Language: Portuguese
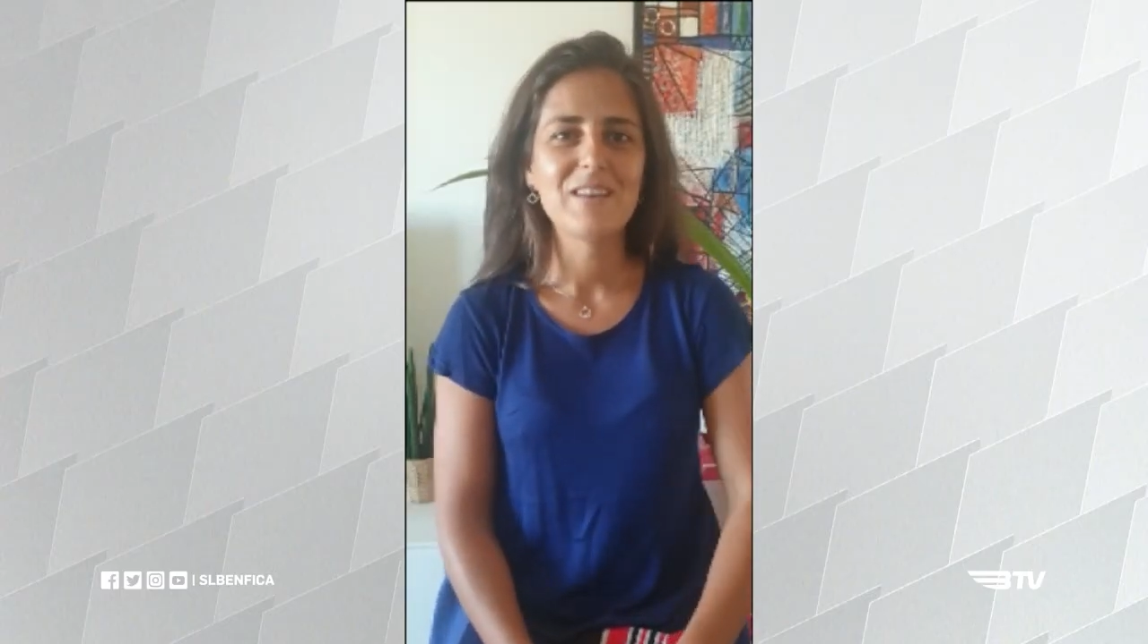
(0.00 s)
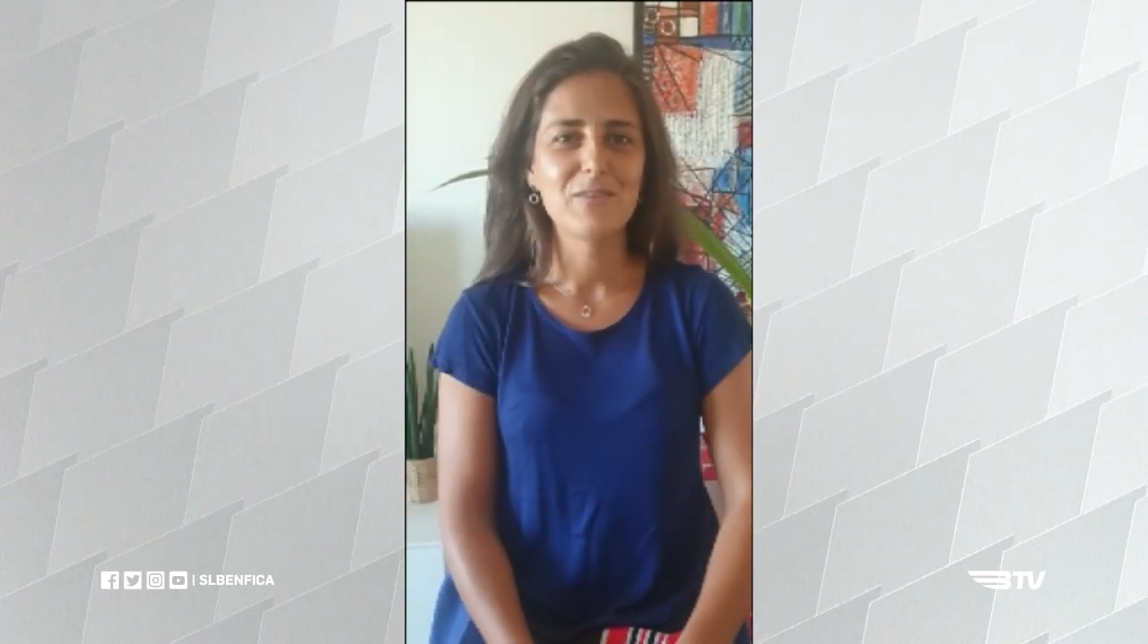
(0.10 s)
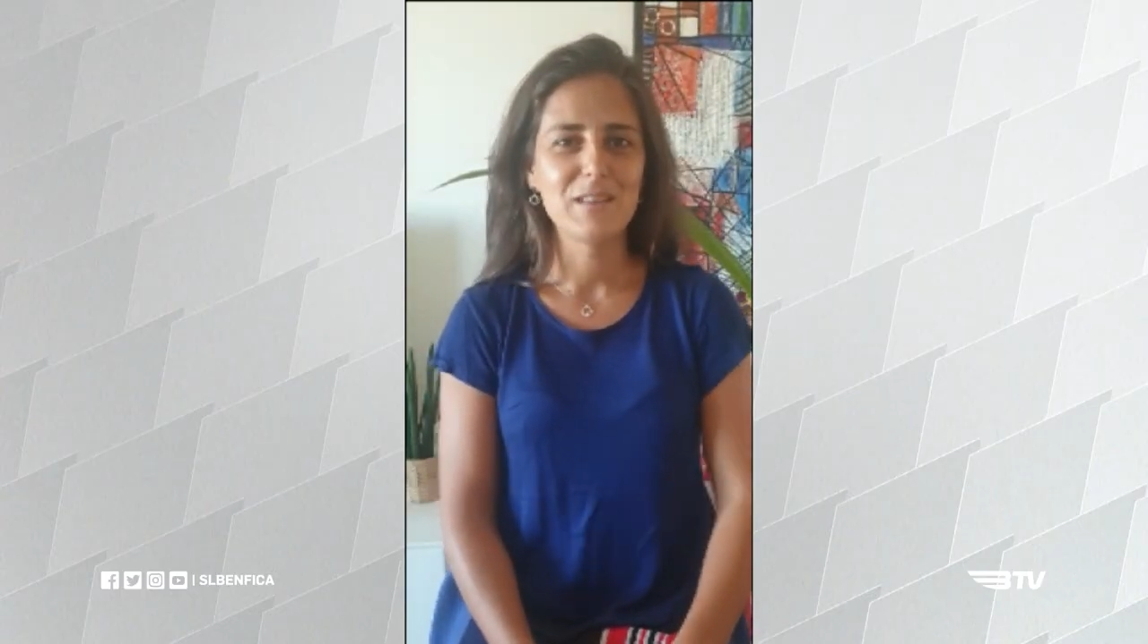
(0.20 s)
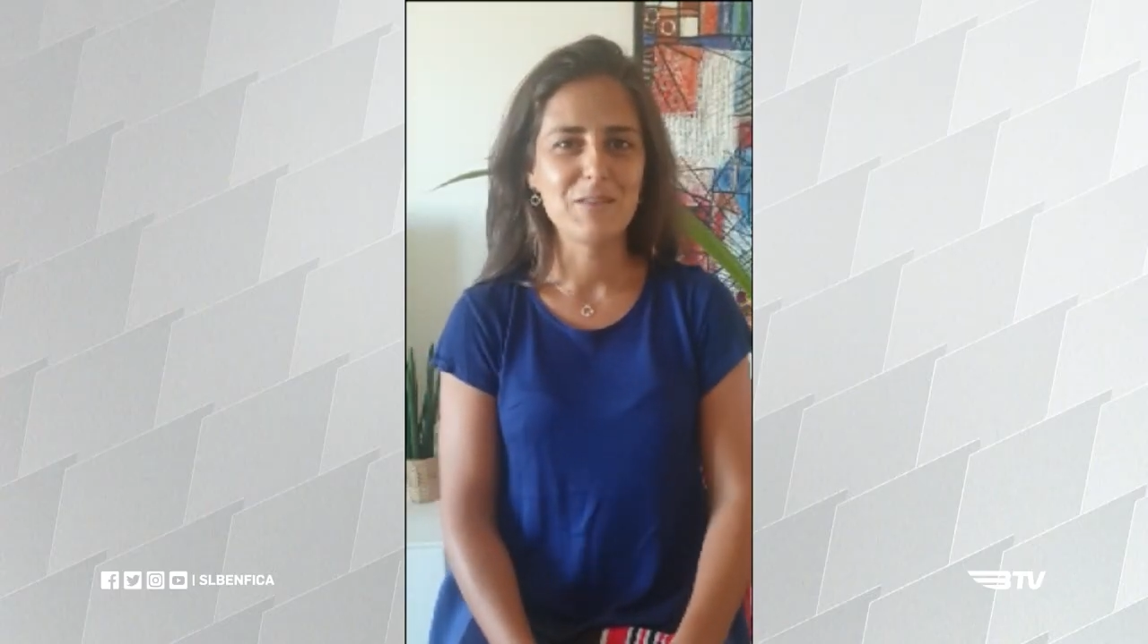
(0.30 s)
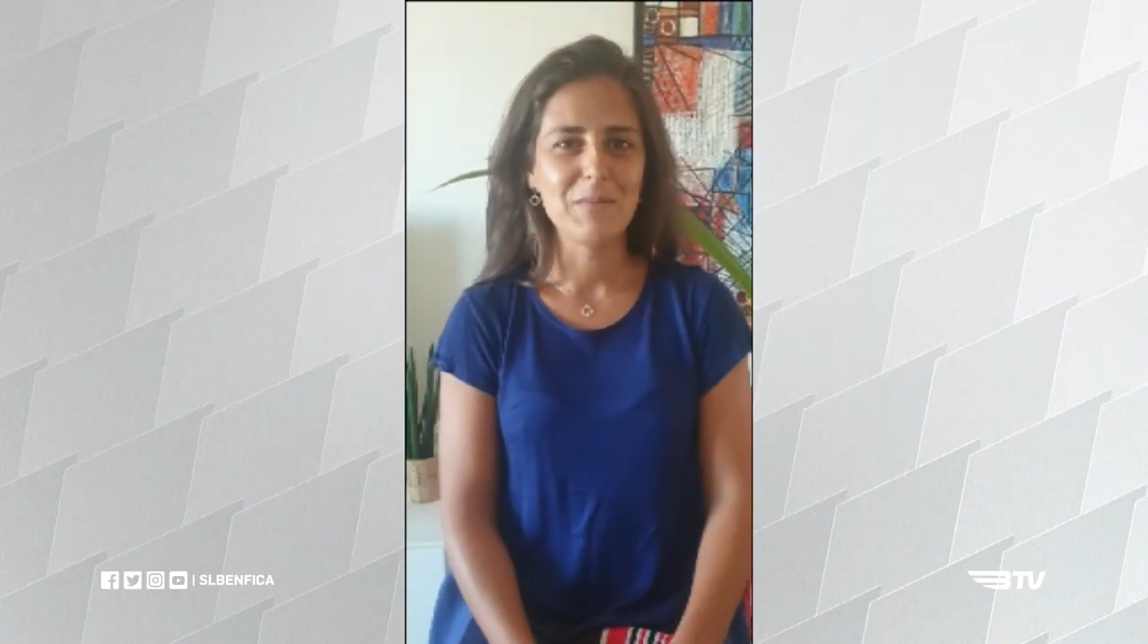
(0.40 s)

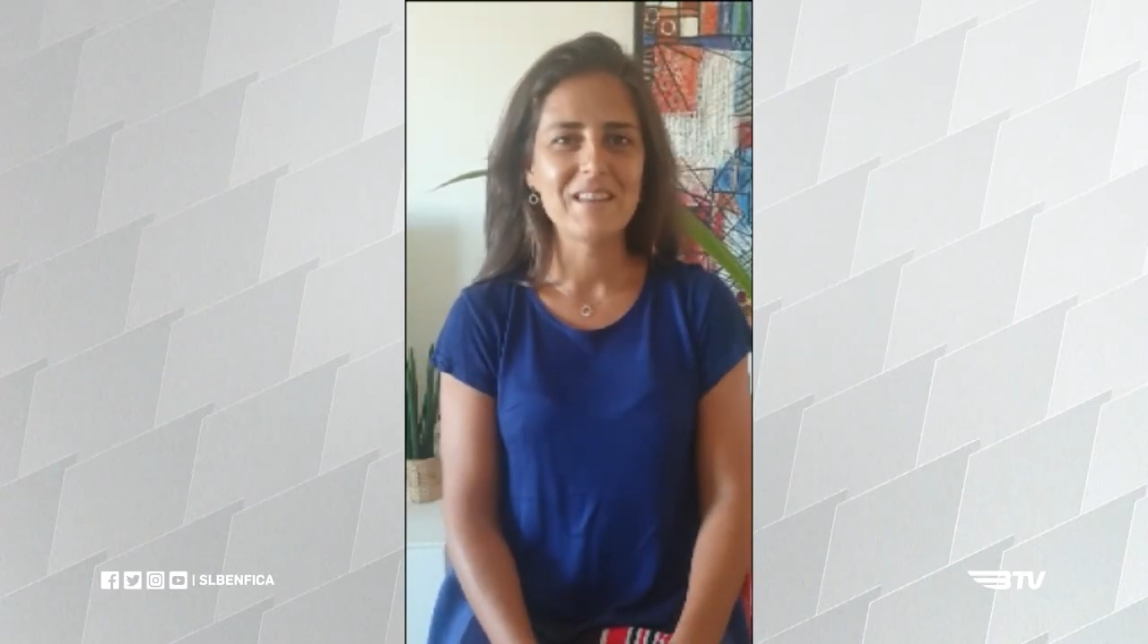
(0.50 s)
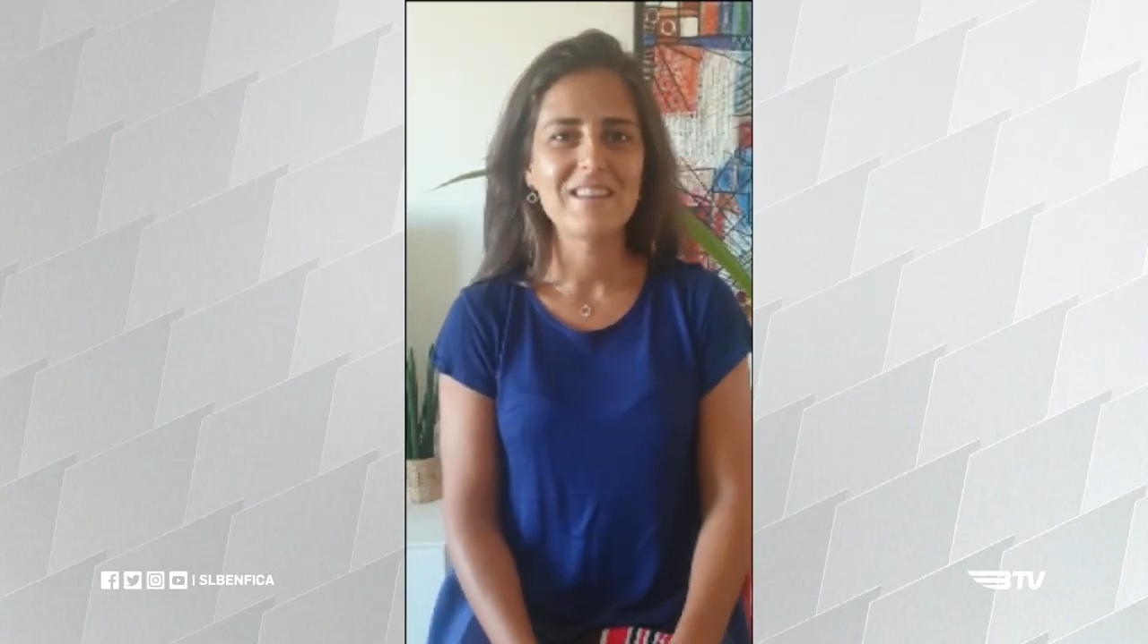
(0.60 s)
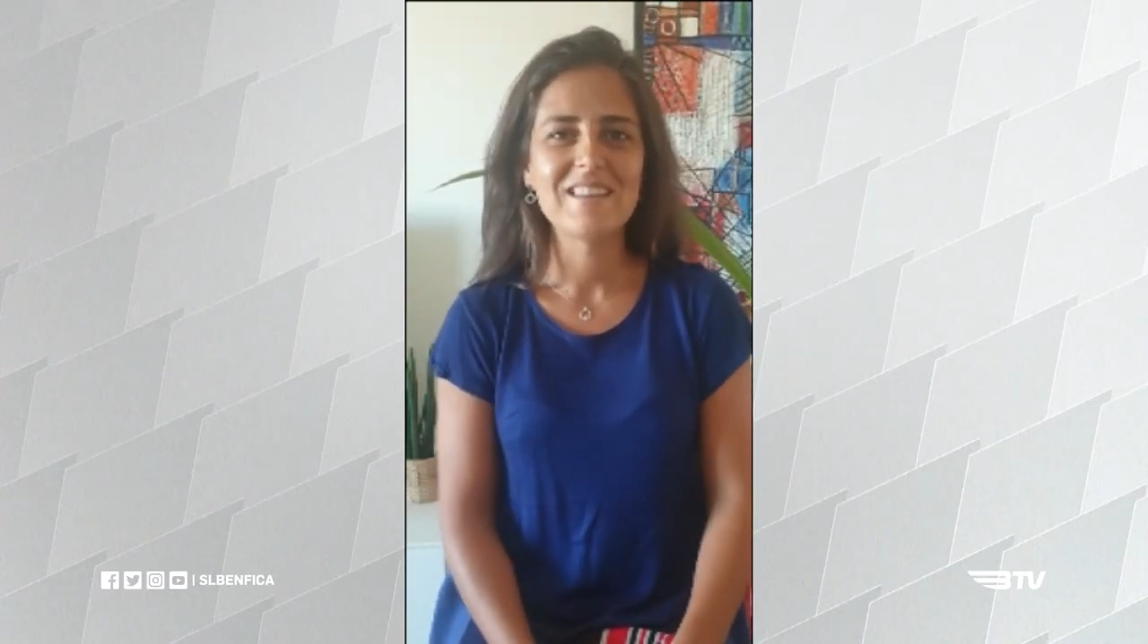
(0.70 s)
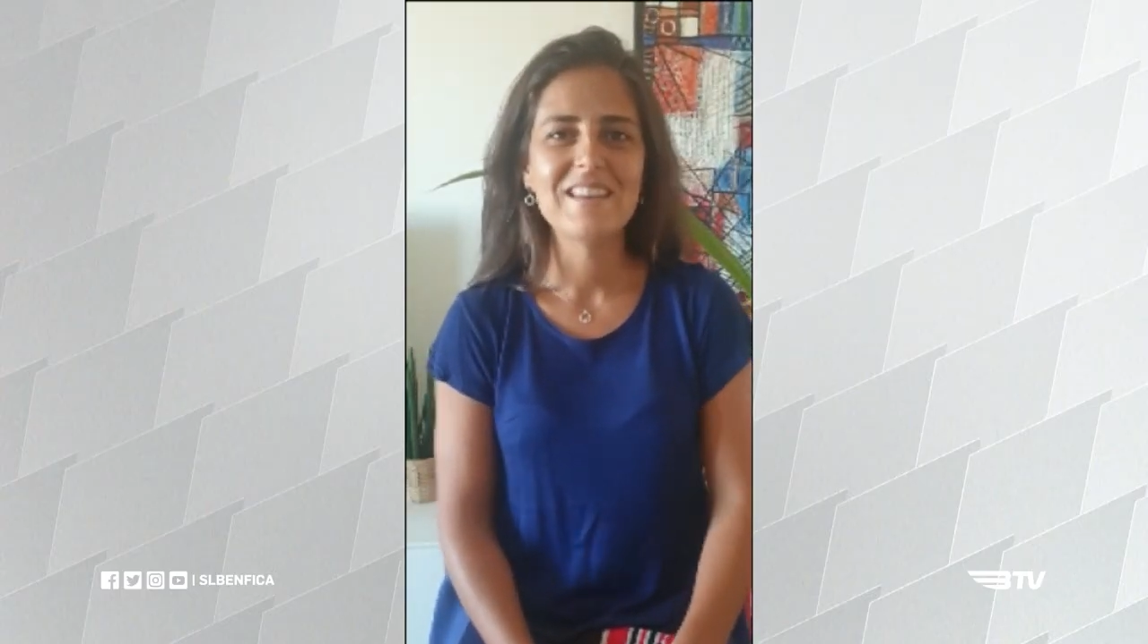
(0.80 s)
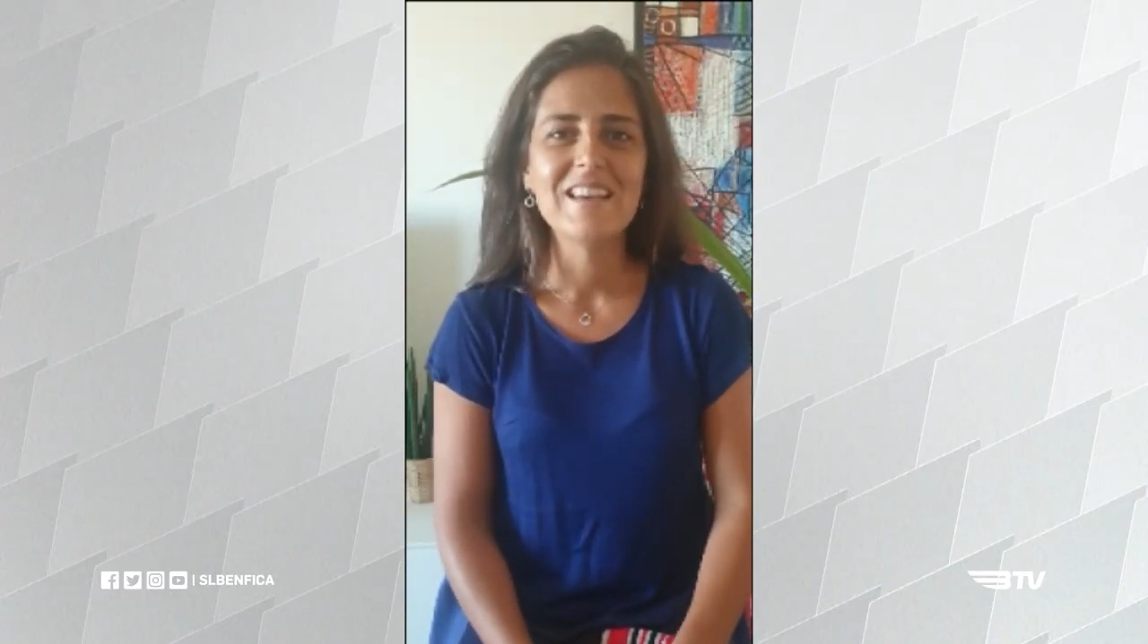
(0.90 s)
Felizmente,